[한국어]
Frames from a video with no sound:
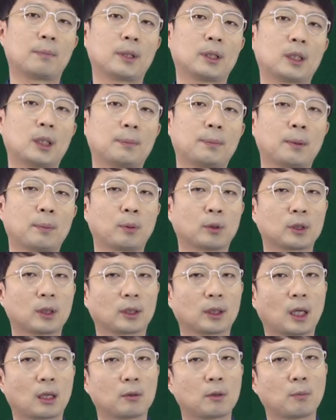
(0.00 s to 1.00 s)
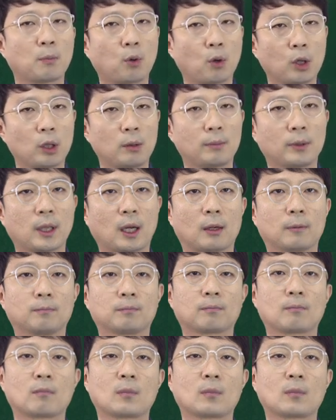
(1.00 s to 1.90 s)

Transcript: PTP 포장 다음은 포입니다.